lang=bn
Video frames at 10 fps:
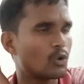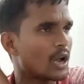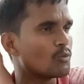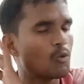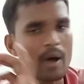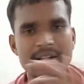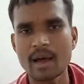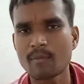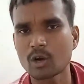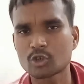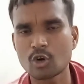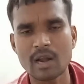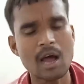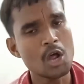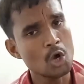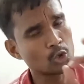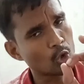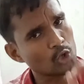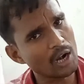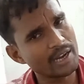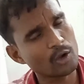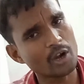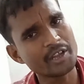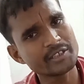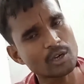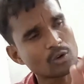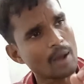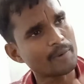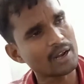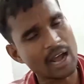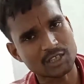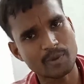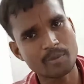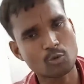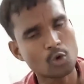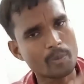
ওনার মোবাইল নাম্বারও ছিল না টোটাল রেকর্ডিং যখন আপনারা আসবেন